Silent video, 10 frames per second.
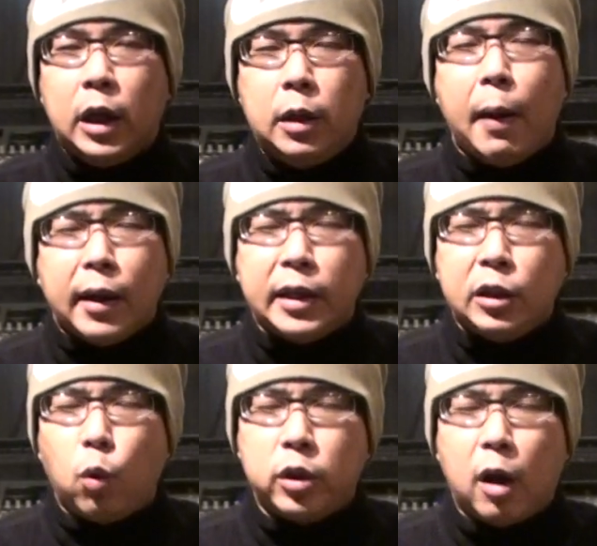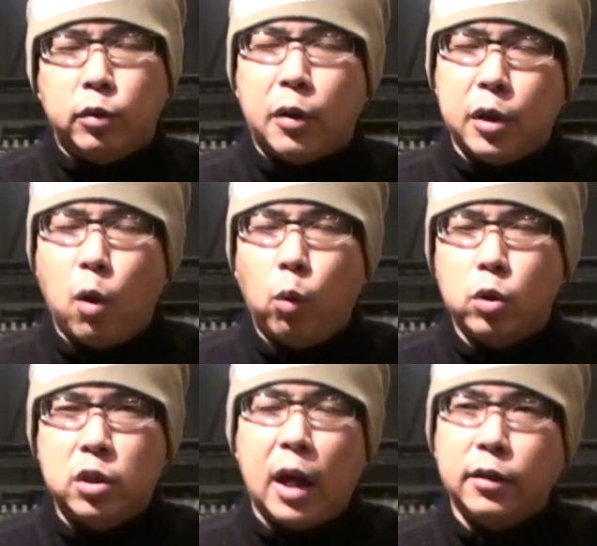いばびどうじが腕振り今後、
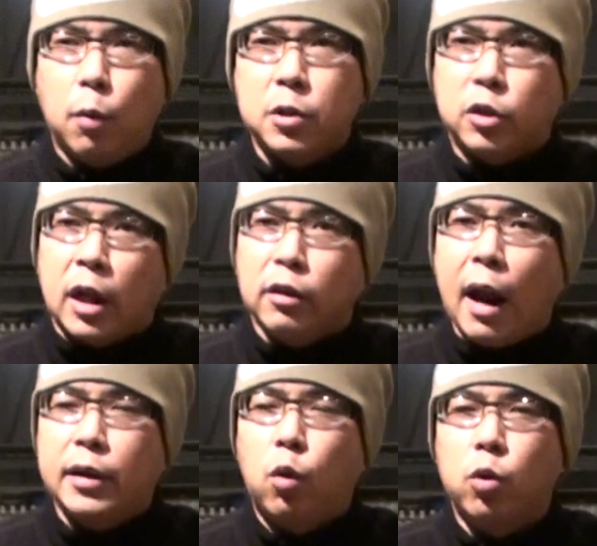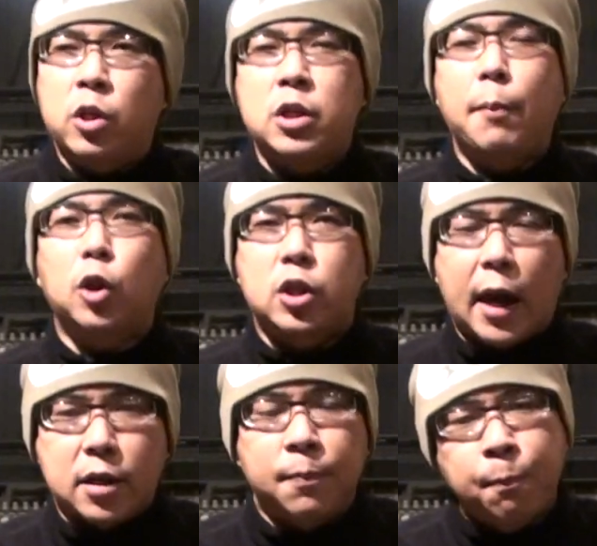掴んでお見さるかの来光の膝元
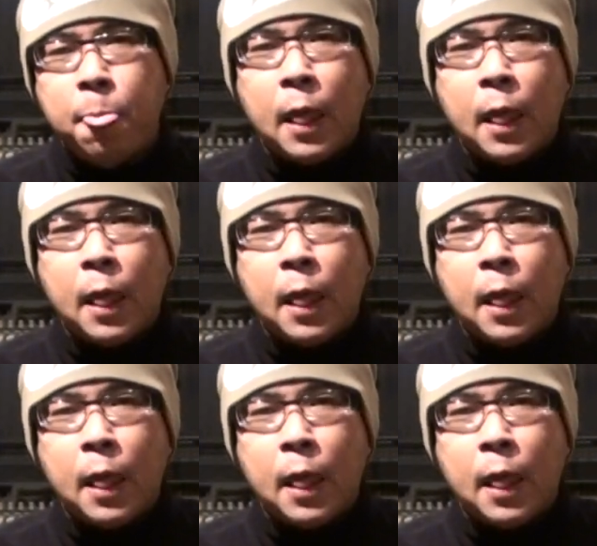さらず。